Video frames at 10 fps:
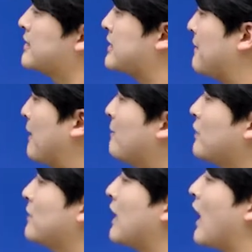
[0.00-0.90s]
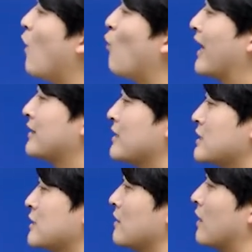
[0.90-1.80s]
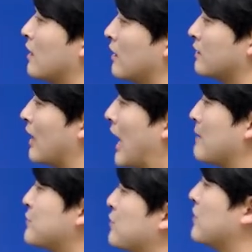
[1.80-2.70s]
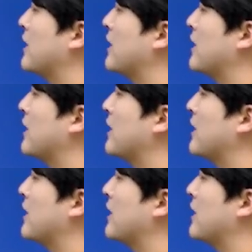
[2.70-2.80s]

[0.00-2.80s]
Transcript: 자, 8번입니다. What does uh, the Armstrong